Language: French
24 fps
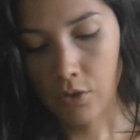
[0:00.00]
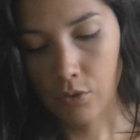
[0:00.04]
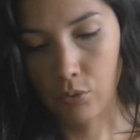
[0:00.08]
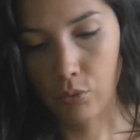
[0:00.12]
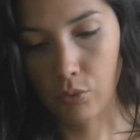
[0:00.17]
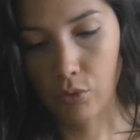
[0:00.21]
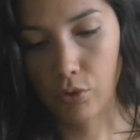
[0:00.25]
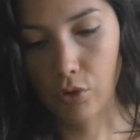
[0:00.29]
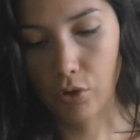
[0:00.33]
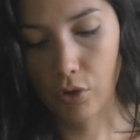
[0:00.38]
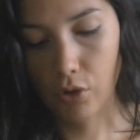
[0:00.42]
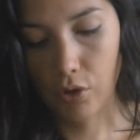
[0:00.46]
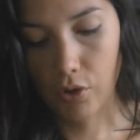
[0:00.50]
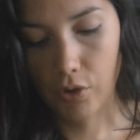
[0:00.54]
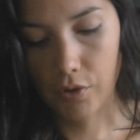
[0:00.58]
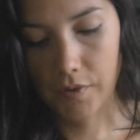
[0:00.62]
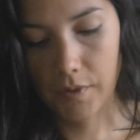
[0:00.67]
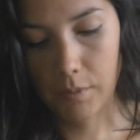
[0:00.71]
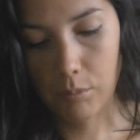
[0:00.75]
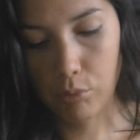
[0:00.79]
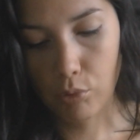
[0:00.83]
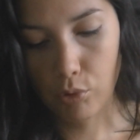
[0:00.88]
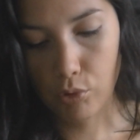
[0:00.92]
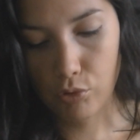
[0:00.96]
Donc
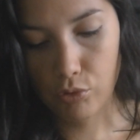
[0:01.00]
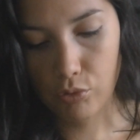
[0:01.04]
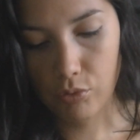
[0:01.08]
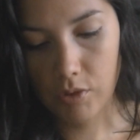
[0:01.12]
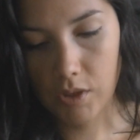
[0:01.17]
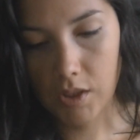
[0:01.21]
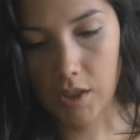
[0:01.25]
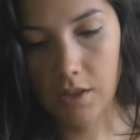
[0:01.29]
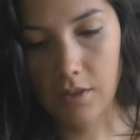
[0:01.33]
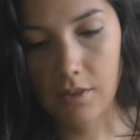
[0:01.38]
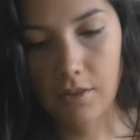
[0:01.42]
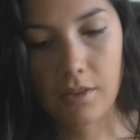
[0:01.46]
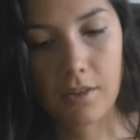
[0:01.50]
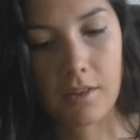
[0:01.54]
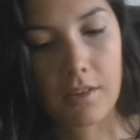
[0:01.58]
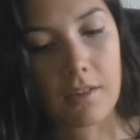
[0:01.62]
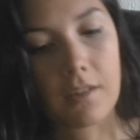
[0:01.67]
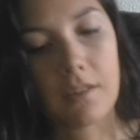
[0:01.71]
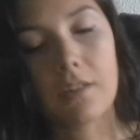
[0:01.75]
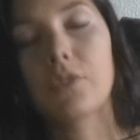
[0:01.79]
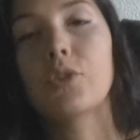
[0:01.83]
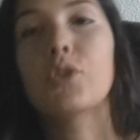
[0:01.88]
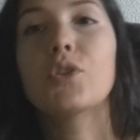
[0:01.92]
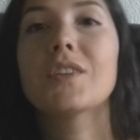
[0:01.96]
des produits
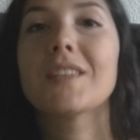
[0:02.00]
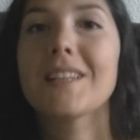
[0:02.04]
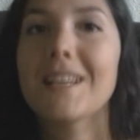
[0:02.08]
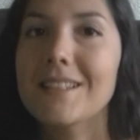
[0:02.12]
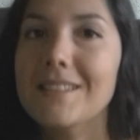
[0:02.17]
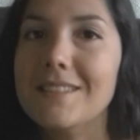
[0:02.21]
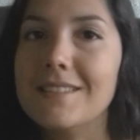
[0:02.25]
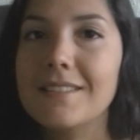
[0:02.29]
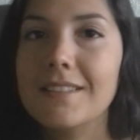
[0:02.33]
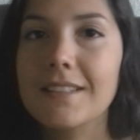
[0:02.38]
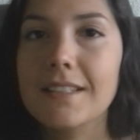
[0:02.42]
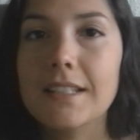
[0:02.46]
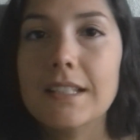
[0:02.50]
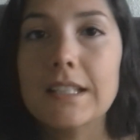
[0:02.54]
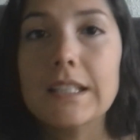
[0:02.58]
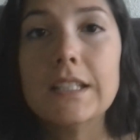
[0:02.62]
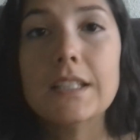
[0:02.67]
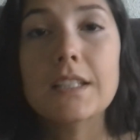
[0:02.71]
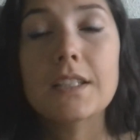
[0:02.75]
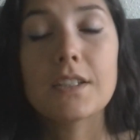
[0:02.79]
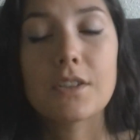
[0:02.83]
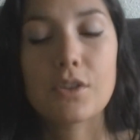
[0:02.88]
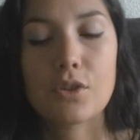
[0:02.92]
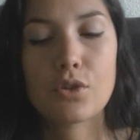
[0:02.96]
de qualité.
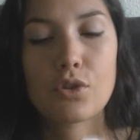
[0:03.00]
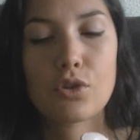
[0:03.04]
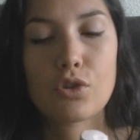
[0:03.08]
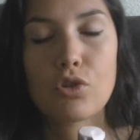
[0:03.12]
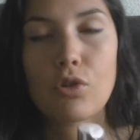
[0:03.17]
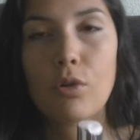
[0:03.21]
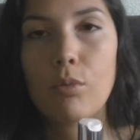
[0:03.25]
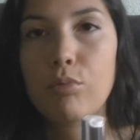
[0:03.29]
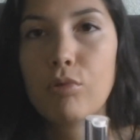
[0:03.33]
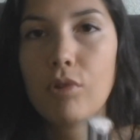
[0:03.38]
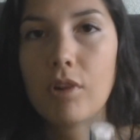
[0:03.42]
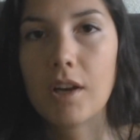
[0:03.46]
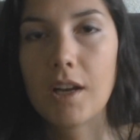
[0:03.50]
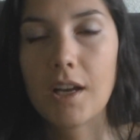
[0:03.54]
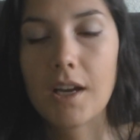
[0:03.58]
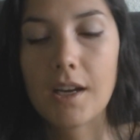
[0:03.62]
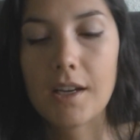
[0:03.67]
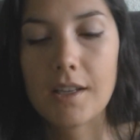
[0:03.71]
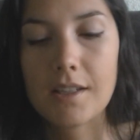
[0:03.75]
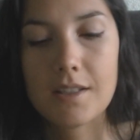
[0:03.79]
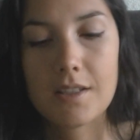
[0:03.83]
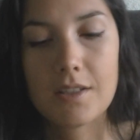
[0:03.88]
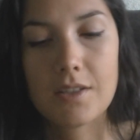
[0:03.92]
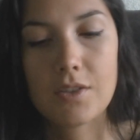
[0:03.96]
Ce
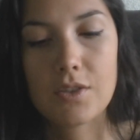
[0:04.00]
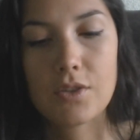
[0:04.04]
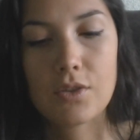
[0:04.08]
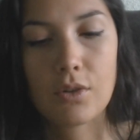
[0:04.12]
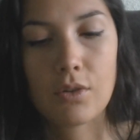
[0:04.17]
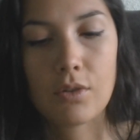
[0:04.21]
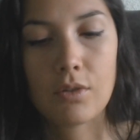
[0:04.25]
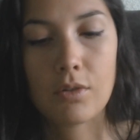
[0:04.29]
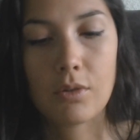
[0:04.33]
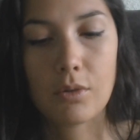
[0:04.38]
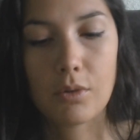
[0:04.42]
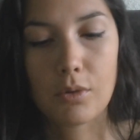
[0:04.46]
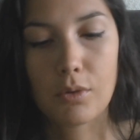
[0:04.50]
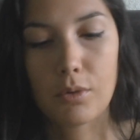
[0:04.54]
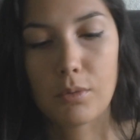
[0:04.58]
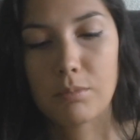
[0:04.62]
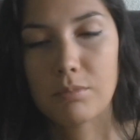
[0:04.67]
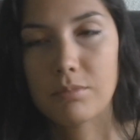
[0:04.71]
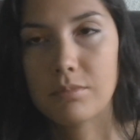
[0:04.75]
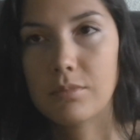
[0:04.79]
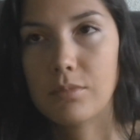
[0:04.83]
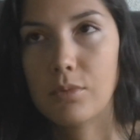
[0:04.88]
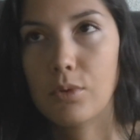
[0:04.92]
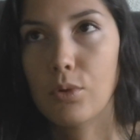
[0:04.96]
shampoing-là, il sent
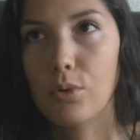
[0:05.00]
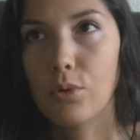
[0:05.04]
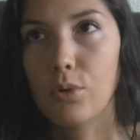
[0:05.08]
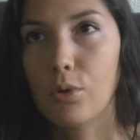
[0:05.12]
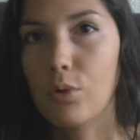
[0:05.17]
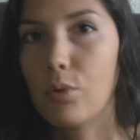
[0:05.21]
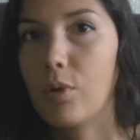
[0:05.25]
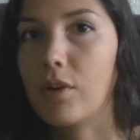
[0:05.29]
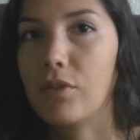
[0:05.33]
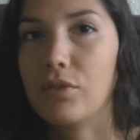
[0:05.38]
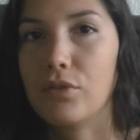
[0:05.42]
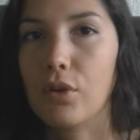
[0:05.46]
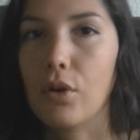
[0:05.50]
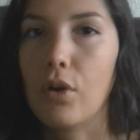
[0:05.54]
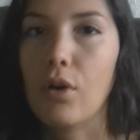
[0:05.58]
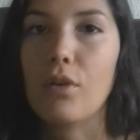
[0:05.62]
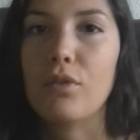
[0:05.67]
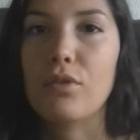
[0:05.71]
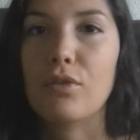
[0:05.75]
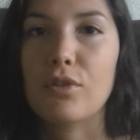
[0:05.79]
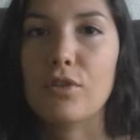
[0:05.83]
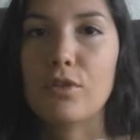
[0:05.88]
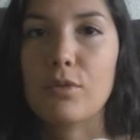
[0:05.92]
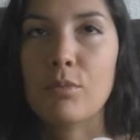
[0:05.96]
le
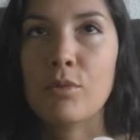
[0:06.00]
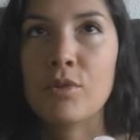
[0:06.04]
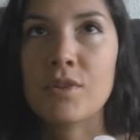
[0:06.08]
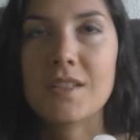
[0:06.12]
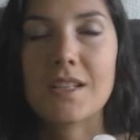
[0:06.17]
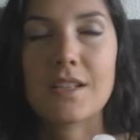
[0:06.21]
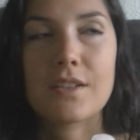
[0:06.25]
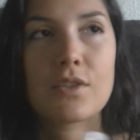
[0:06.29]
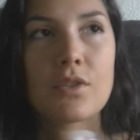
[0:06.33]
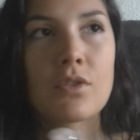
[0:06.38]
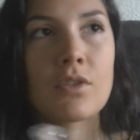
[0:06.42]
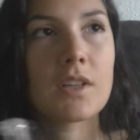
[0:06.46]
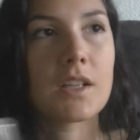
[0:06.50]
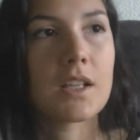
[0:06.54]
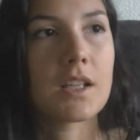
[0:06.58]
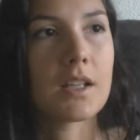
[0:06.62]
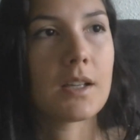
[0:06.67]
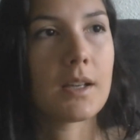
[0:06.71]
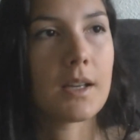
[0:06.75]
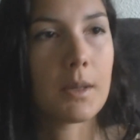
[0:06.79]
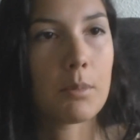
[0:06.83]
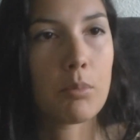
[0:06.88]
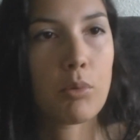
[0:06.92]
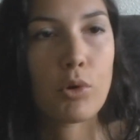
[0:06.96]
coiffeur. Franchement, ça sent
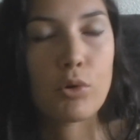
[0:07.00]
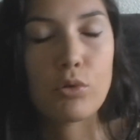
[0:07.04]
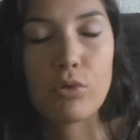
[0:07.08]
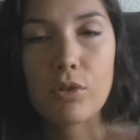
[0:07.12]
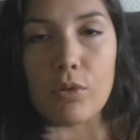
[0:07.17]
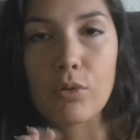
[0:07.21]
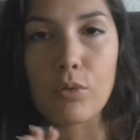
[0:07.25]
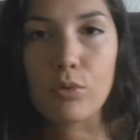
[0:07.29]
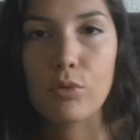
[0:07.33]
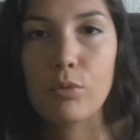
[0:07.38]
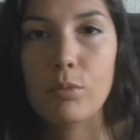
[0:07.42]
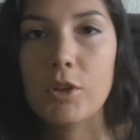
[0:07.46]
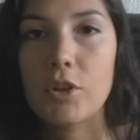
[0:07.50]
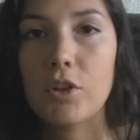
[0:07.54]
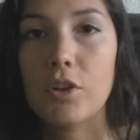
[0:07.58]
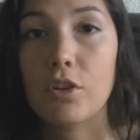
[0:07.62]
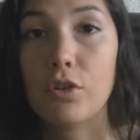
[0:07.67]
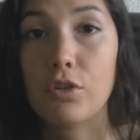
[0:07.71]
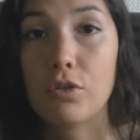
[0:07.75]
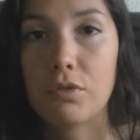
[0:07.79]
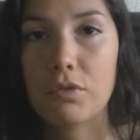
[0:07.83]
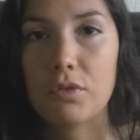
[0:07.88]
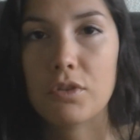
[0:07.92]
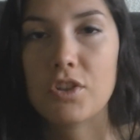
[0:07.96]
les produits qu'on nous met dans
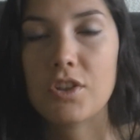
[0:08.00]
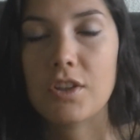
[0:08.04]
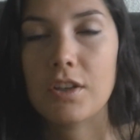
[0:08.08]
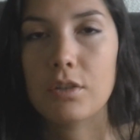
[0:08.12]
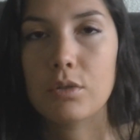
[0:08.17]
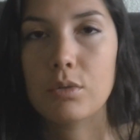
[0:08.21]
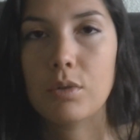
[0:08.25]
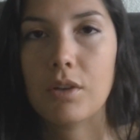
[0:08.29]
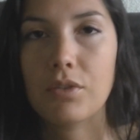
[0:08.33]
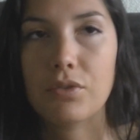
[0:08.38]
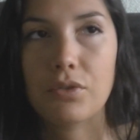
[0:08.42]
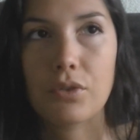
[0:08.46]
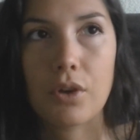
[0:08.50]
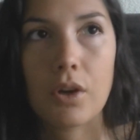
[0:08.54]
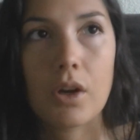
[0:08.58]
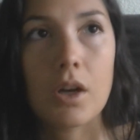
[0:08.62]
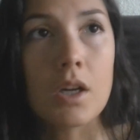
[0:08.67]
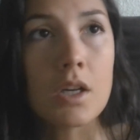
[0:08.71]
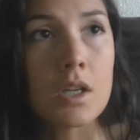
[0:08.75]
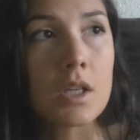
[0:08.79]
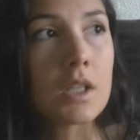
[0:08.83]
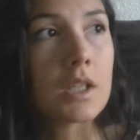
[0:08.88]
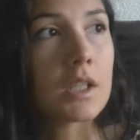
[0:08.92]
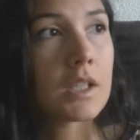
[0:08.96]
les cheveux chez le coiffeur.
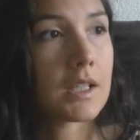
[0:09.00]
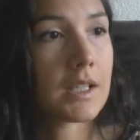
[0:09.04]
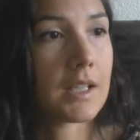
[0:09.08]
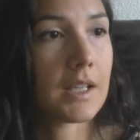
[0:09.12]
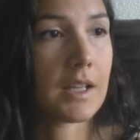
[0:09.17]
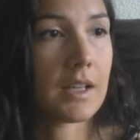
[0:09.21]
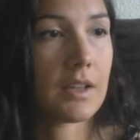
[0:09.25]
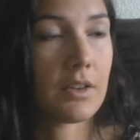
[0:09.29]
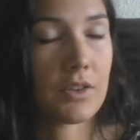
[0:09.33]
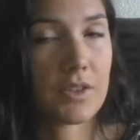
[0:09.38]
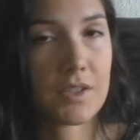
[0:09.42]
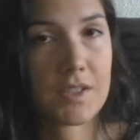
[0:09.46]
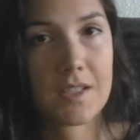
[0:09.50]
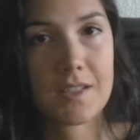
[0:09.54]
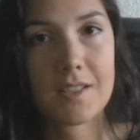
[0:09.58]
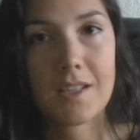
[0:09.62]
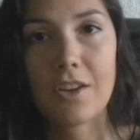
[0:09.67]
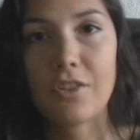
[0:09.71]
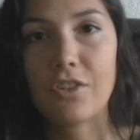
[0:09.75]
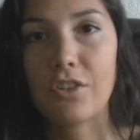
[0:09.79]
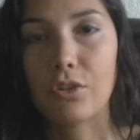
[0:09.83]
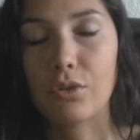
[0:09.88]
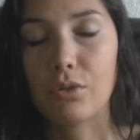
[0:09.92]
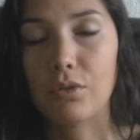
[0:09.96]
Et c'est
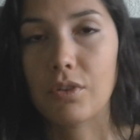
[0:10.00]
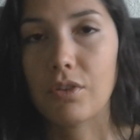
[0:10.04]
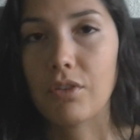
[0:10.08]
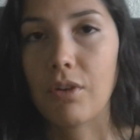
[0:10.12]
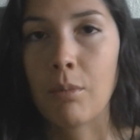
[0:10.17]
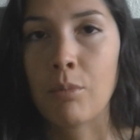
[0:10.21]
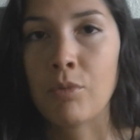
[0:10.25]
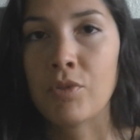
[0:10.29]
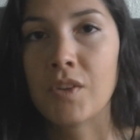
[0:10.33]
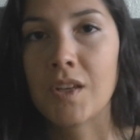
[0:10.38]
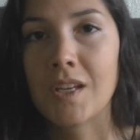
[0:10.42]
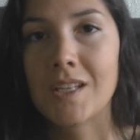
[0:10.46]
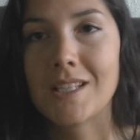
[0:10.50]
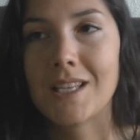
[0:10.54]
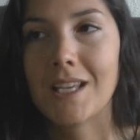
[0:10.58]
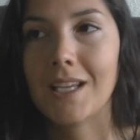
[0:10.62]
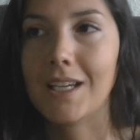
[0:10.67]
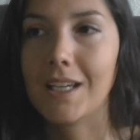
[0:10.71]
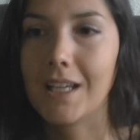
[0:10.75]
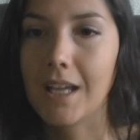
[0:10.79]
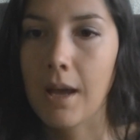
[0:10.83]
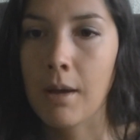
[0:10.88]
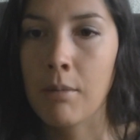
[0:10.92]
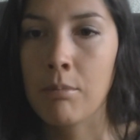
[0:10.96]
ça que j'ai trouvé vraiment très
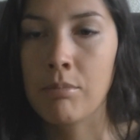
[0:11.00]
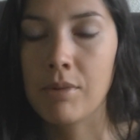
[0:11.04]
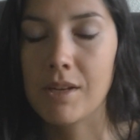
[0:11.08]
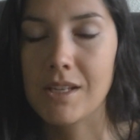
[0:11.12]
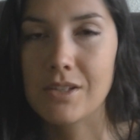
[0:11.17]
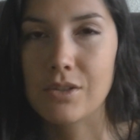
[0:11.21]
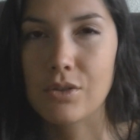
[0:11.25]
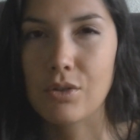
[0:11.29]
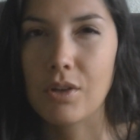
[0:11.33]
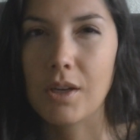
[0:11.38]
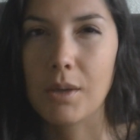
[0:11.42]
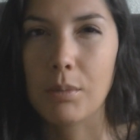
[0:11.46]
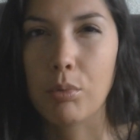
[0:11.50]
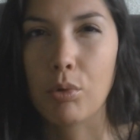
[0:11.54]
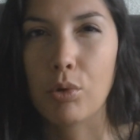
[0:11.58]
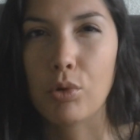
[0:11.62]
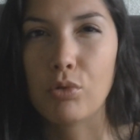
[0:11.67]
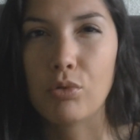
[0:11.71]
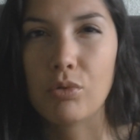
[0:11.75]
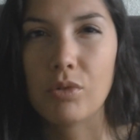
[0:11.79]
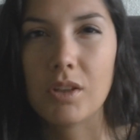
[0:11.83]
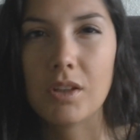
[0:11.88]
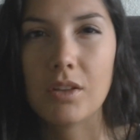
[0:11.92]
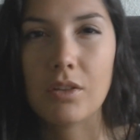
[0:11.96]
agréable parce que les
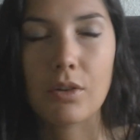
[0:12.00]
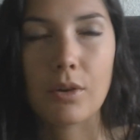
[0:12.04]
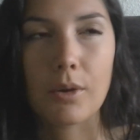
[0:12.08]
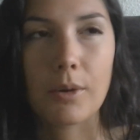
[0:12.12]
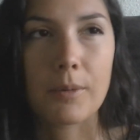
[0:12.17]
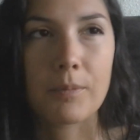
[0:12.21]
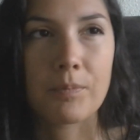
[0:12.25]
produits